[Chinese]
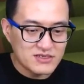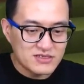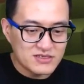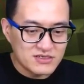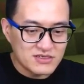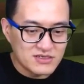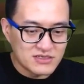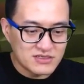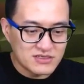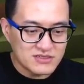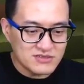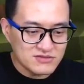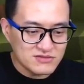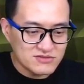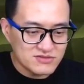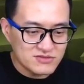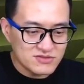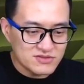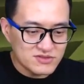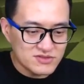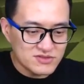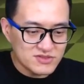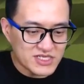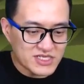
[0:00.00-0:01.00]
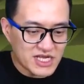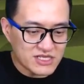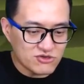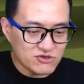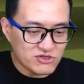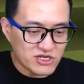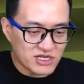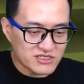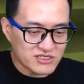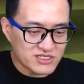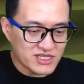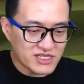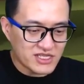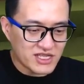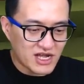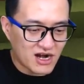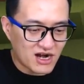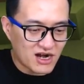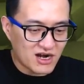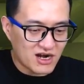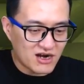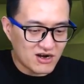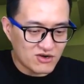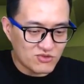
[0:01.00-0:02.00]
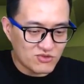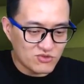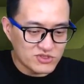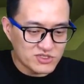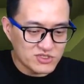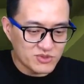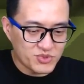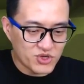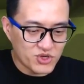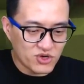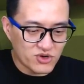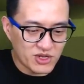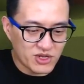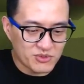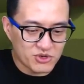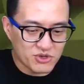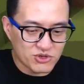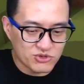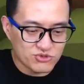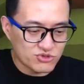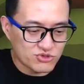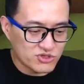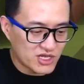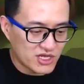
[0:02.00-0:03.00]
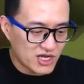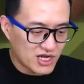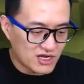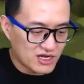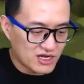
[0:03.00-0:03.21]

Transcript: 嗯，战斗场地在哪儿啊？我这飘来飘去的。